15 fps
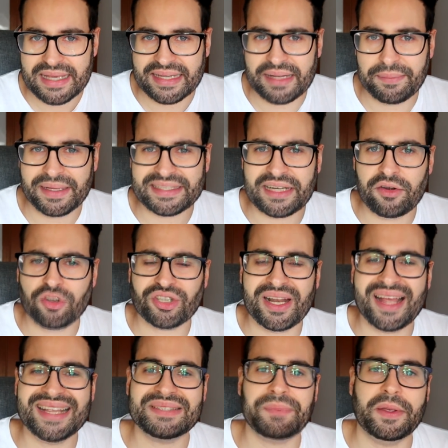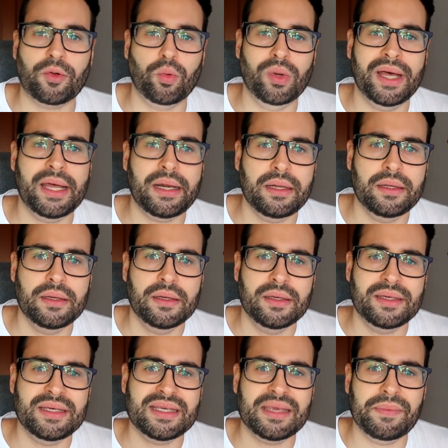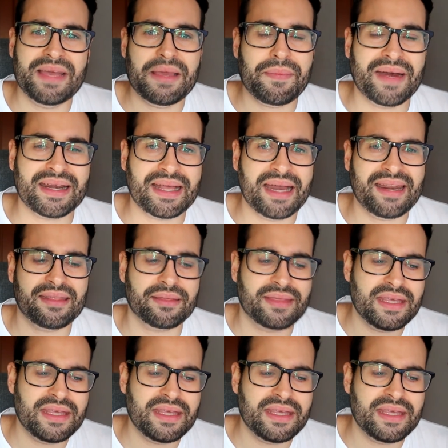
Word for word: Que el Barça no salga a especular y que vaya a marcar